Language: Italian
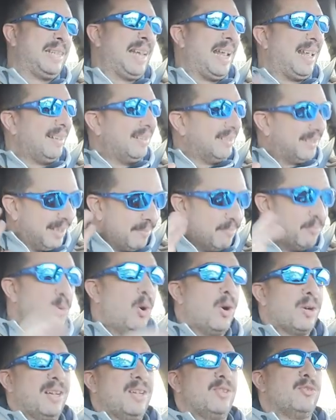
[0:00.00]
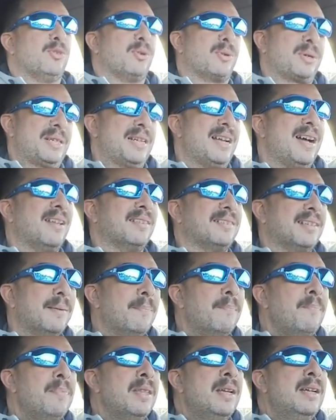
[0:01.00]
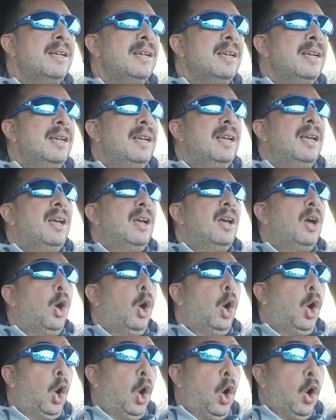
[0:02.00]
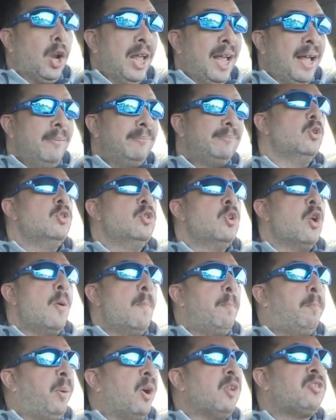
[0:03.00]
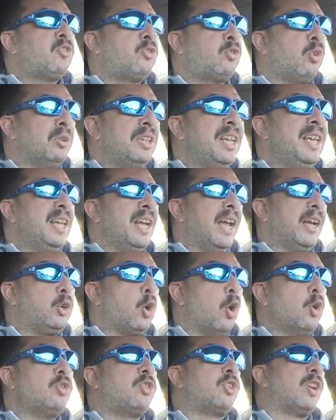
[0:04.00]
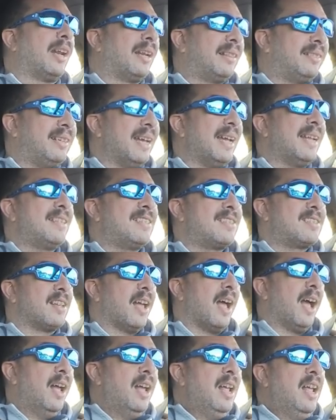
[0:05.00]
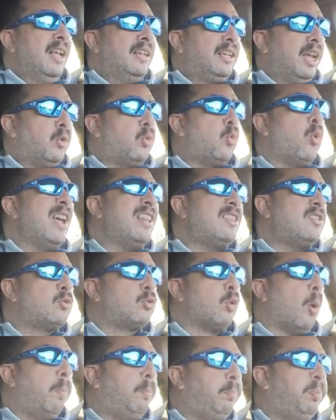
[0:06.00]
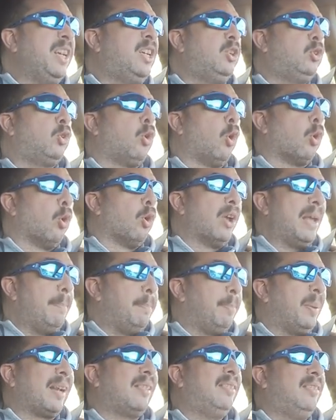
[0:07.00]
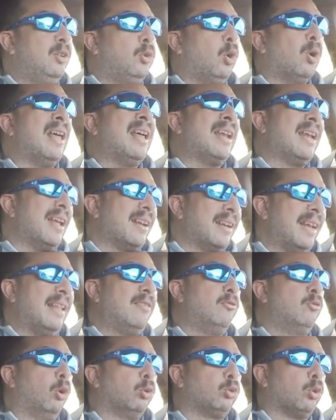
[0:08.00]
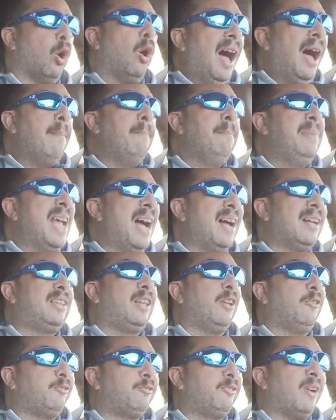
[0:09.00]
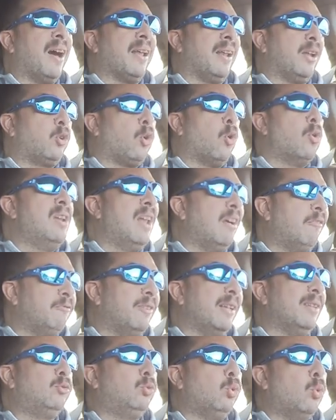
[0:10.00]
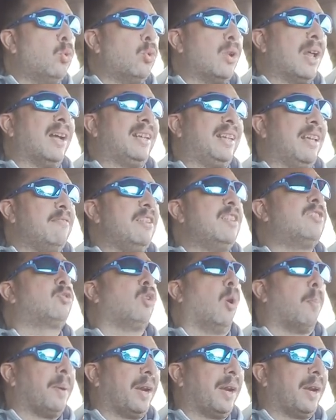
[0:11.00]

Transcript: niente, buona giornata. Ora, non posso dire con certezza che questo piccolo e particolare aneddoto abbia a che fare con l'avventura che vi sto